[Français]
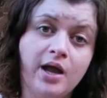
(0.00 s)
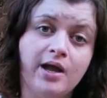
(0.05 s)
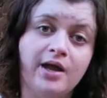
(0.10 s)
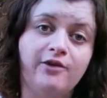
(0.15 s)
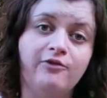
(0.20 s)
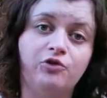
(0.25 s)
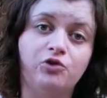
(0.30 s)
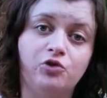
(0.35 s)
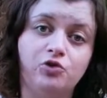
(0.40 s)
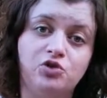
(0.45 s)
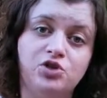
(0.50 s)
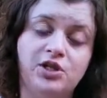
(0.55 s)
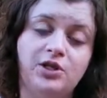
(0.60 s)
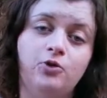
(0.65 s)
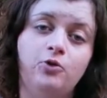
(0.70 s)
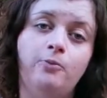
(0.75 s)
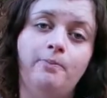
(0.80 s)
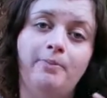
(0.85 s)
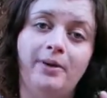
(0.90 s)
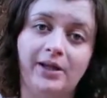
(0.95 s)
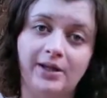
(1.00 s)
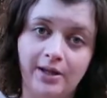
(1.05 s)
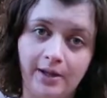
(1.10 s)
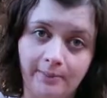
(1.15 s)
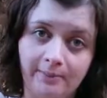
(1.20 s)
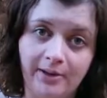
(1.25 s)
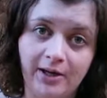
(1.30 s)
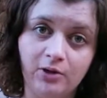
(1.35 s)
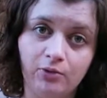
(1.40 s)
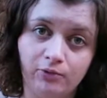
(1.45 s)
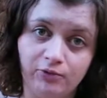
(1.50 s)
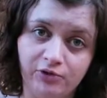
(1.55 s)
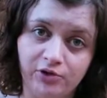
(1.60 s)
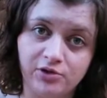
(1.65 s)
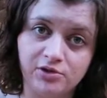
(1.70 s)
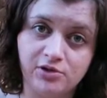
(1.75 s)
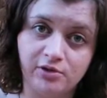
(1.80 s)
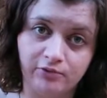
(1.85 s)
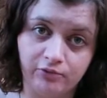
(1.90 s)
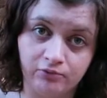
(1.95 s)
et votre chien ne perdra pas
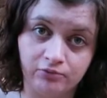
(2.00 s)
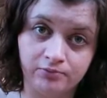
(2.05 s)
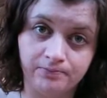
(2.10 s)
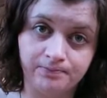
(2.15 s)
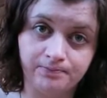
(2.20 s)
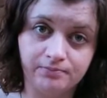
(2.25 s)
confiance en vous